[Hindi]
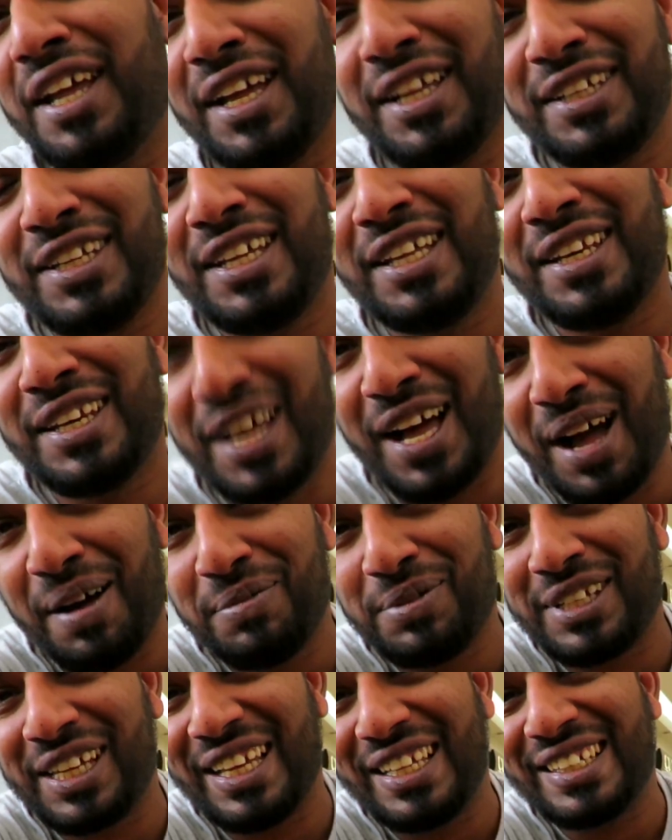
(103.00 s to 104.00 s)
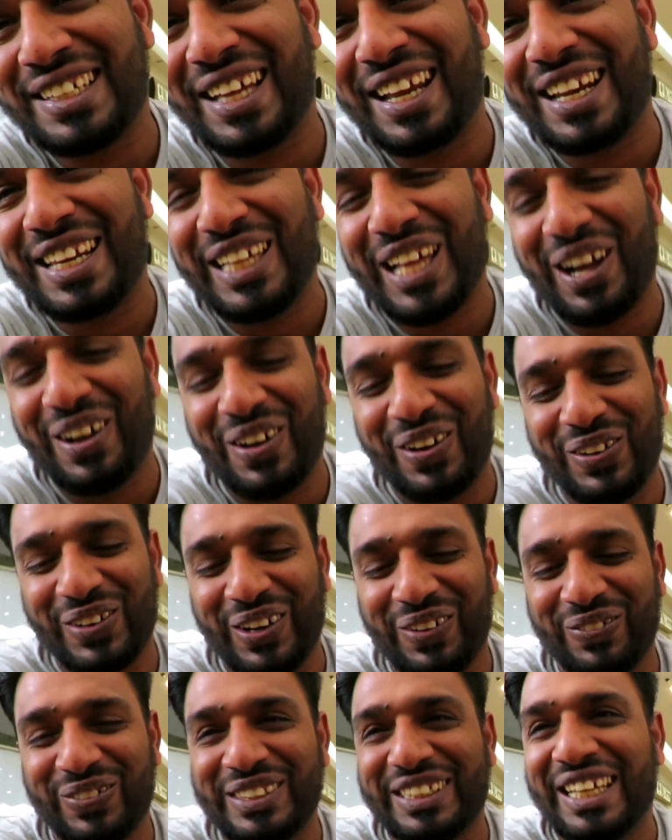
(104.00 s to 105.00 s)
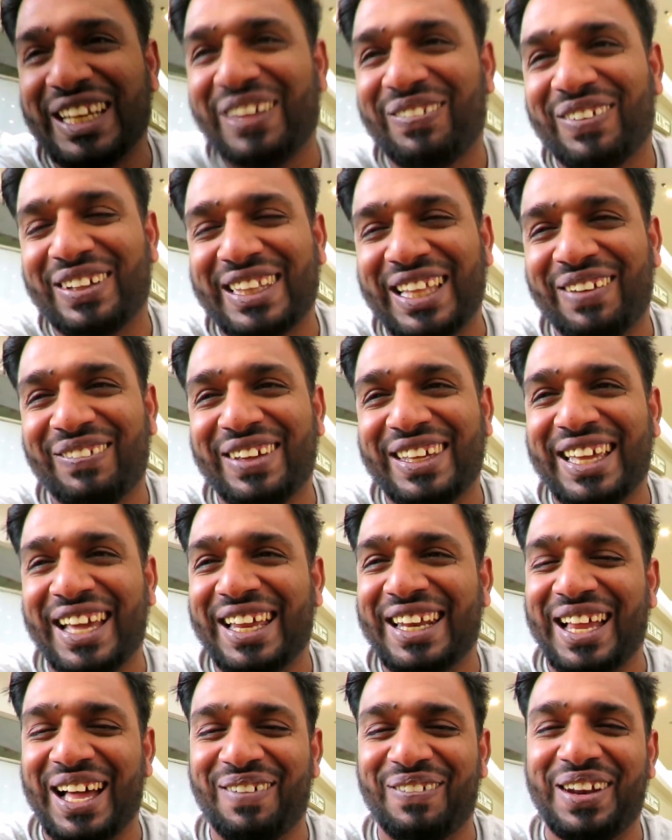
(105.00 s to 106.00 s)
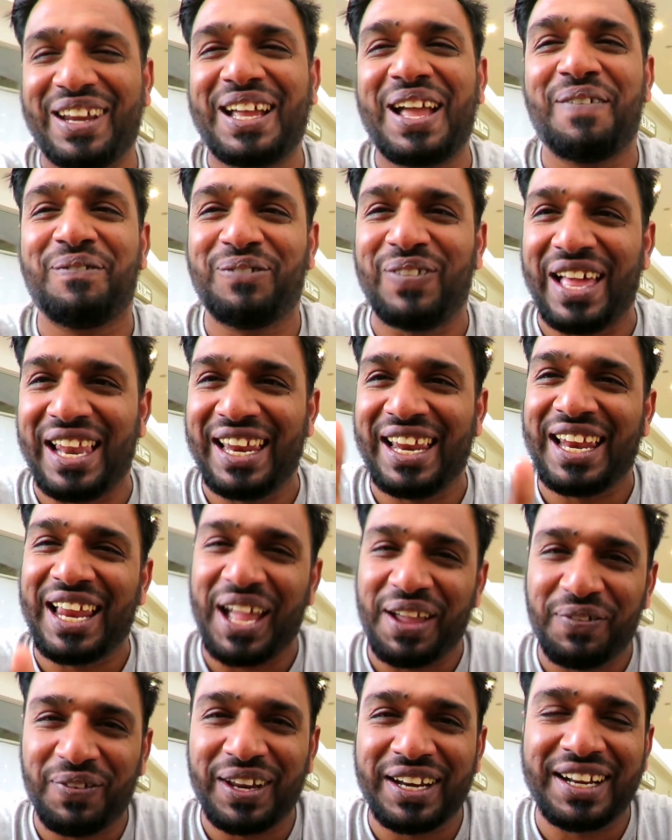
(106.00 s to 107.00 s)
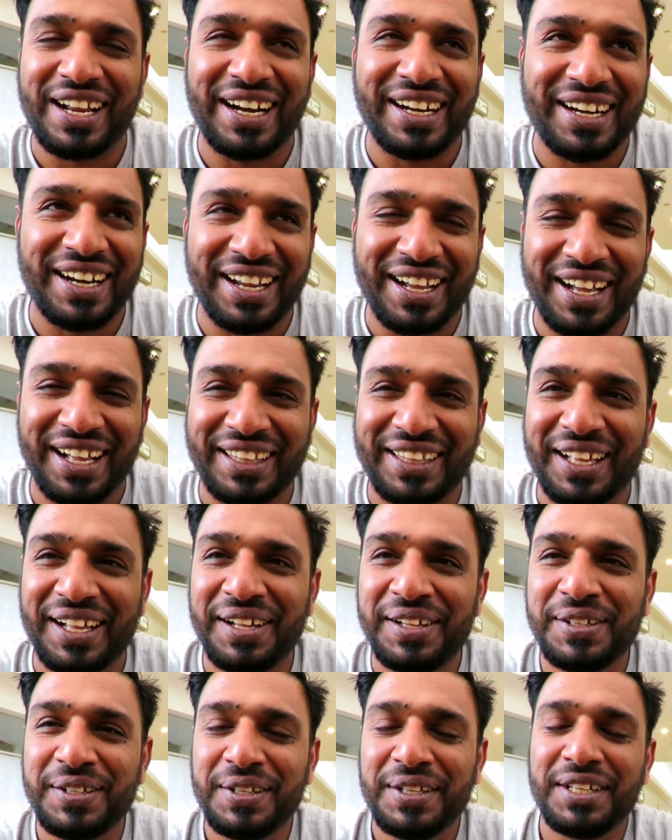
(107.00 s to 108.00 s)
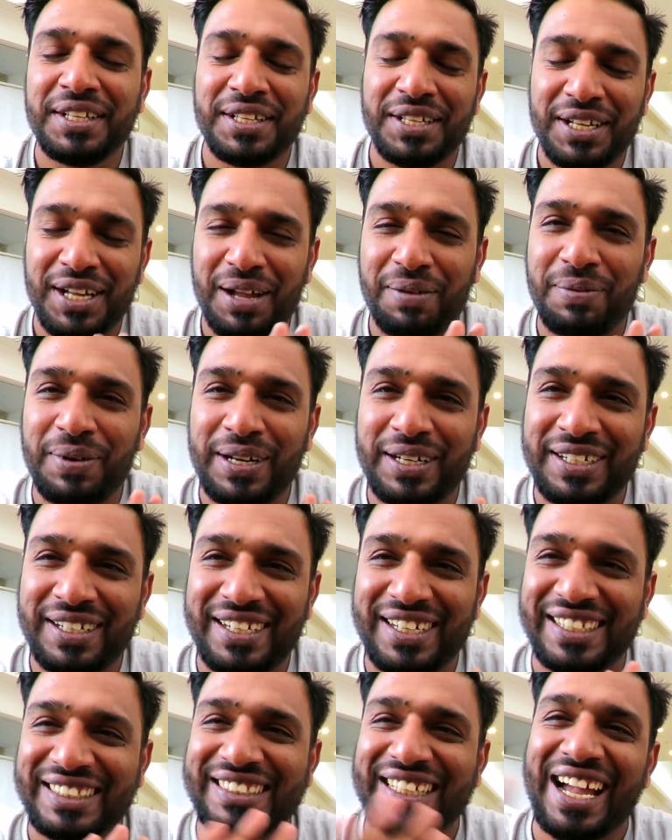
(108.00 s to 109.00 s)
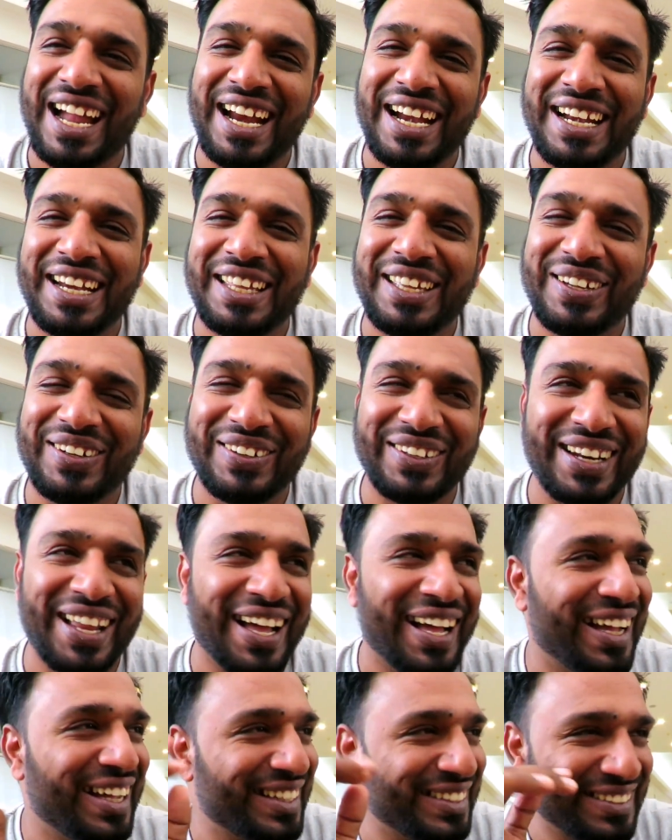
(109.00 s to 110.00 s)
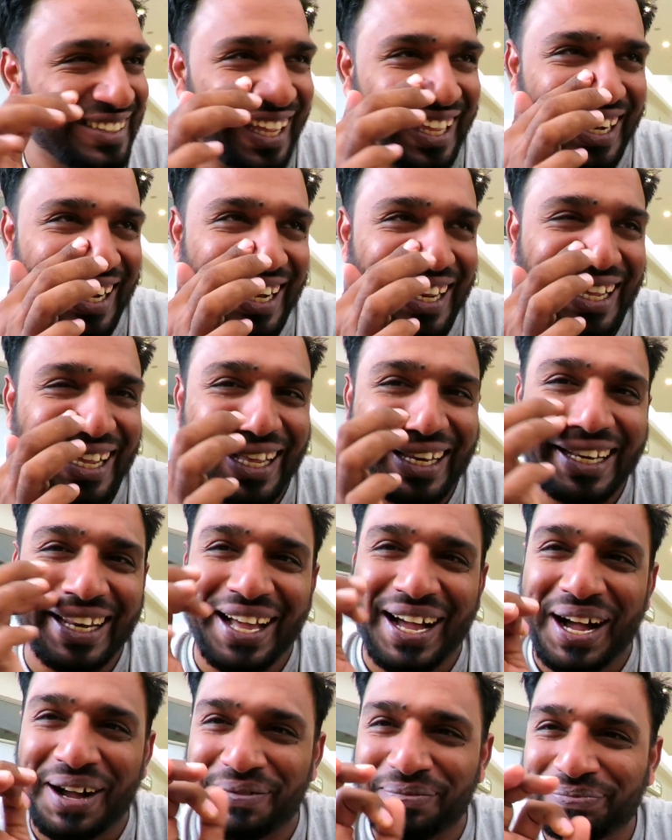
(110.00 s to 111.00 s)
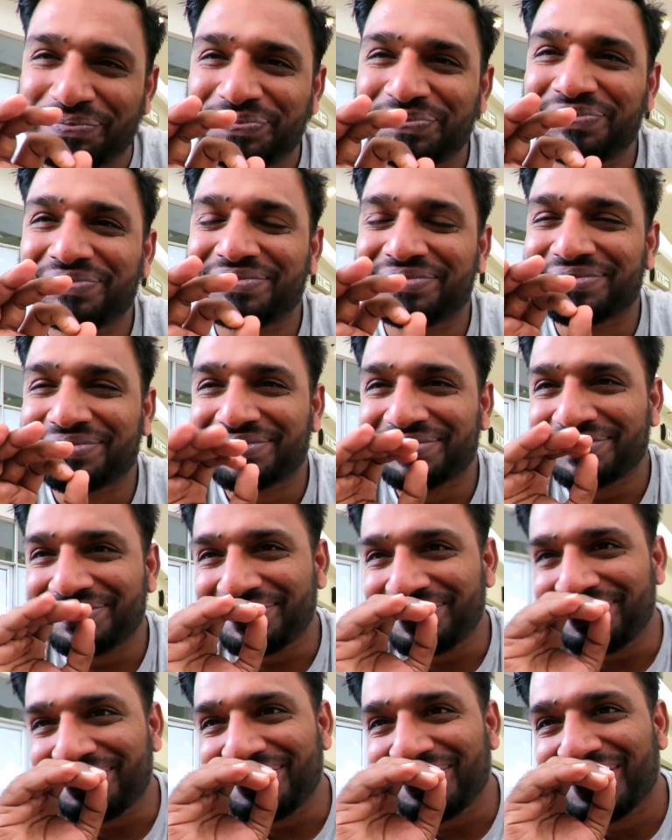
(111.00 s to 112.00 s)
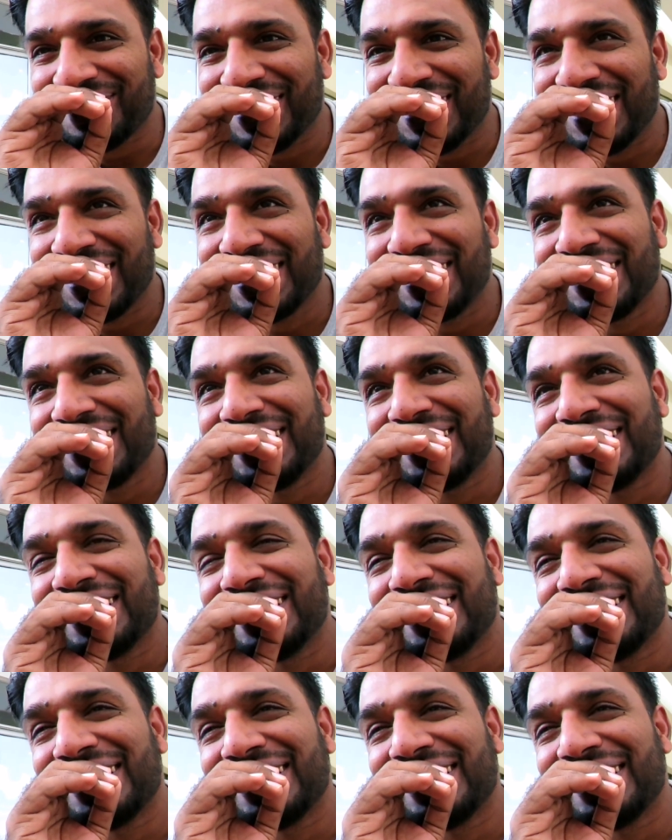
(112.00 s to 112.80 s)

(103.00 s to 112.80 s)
नहीं जी नाम चेंज कर दिया उन्होंने मुझे नहीं पता भी क्या नाम रखा पहले लाइफ अन कट रखा था अभी जो डिसाइड नहीं हो रहा नहीं, नहीं मैंने जो ना, अभी जो ना फाइनल कर दिया मैंने